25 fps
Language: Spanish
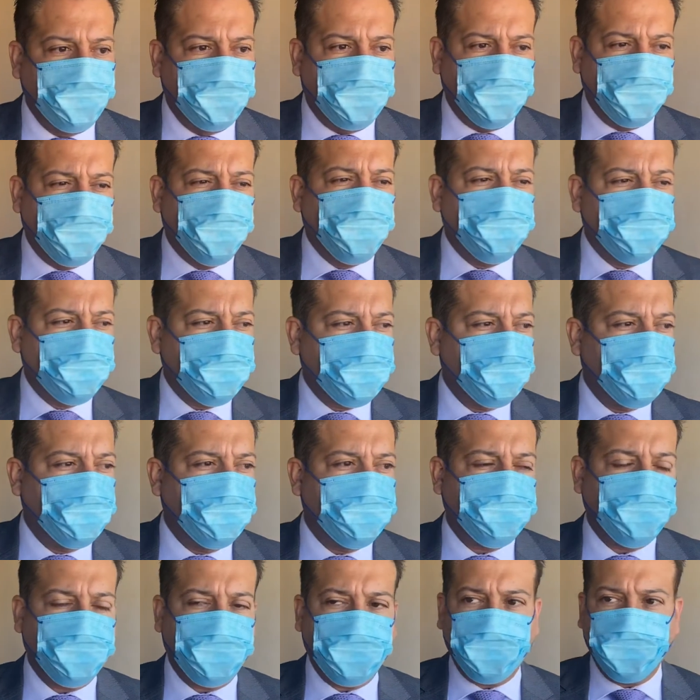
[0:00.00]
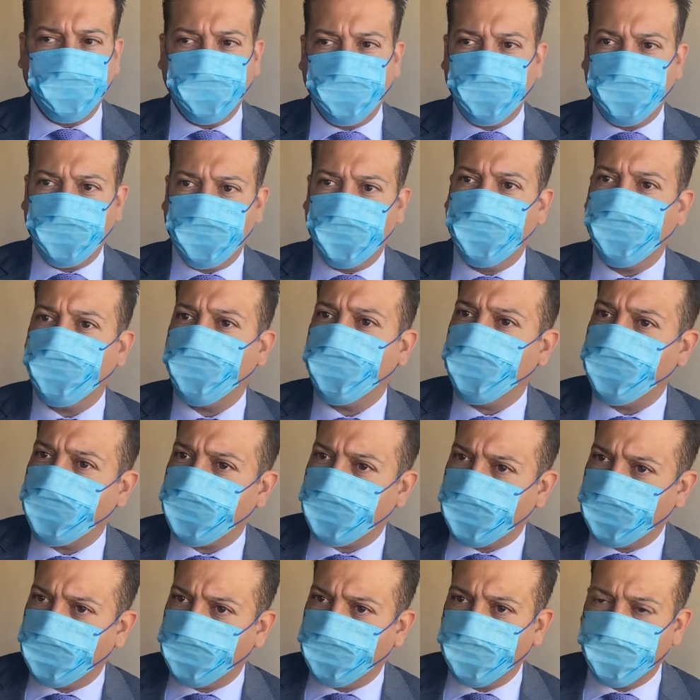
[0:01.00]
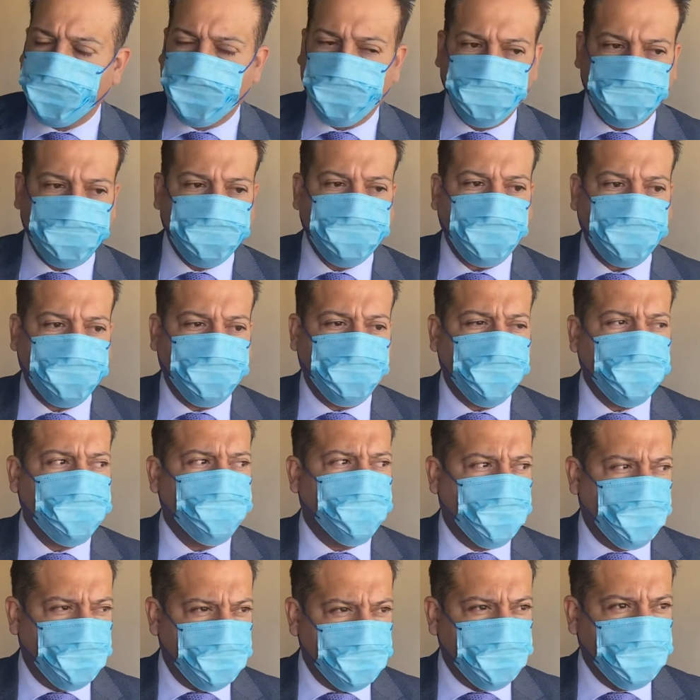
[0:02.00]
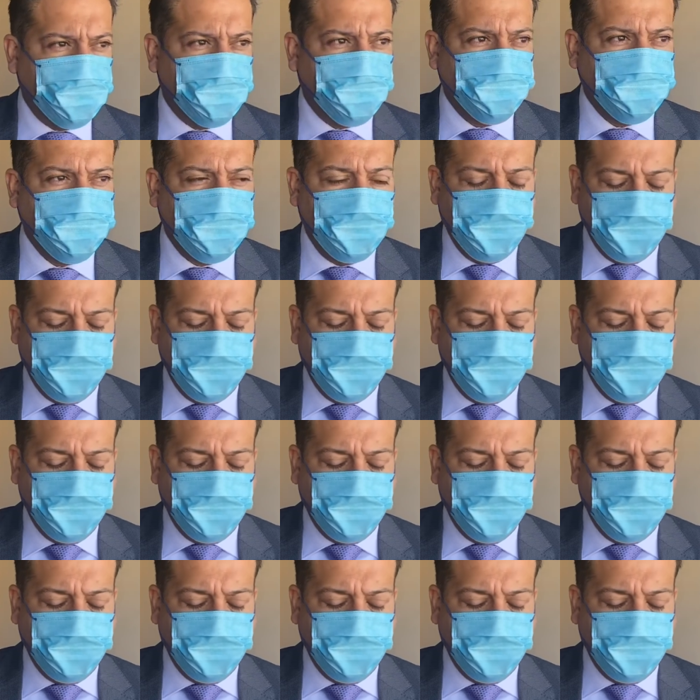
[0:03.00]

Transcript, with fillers: en contra del senador, el gobernador y otros actores políticos.